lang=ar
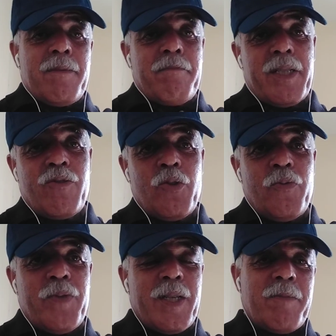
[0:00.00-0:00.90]
باش نكونوا
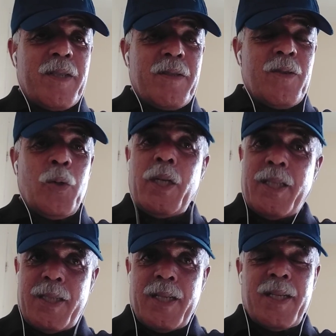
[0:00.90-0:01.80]
فاهمين
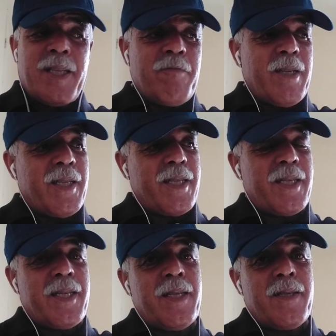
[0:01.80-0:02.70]
وحتى النظام
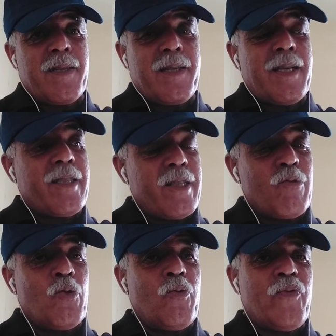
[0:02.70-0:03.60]
الاساسي خصنا
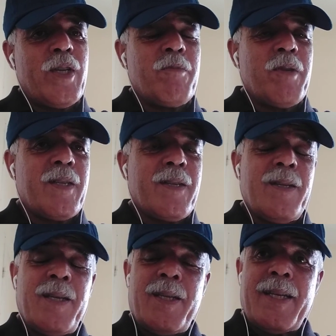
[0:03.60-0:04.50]
نكونوا فاهمين
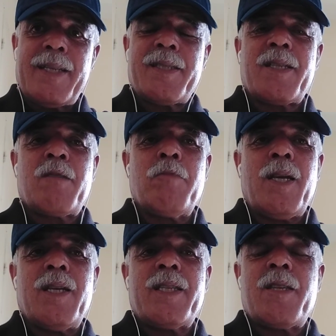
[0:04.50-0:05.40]
ان خصك
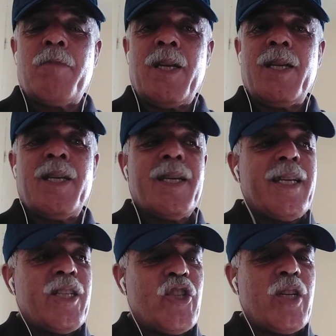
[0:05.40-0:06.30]
تسمع تسمع
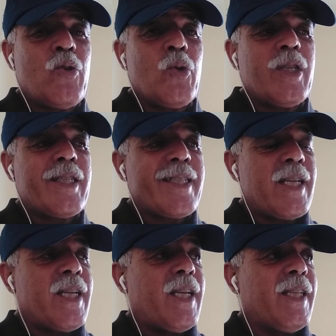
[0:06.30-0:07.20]
اش تيقول
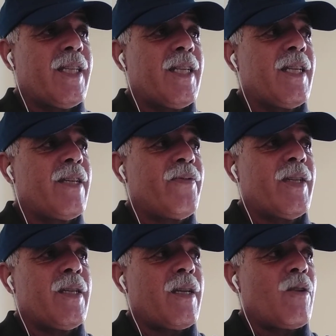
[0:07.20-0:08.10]
التصريح ديال
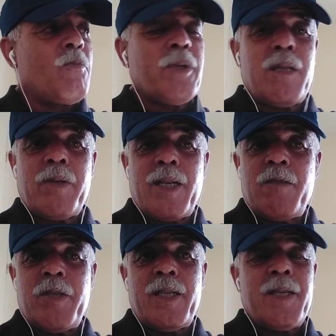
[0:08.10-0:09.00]
في قبه
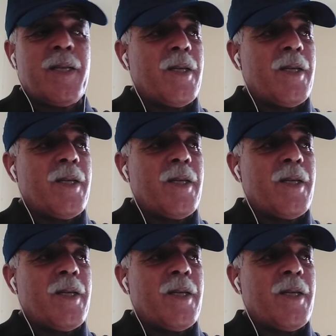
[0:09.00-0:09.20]
البرلمان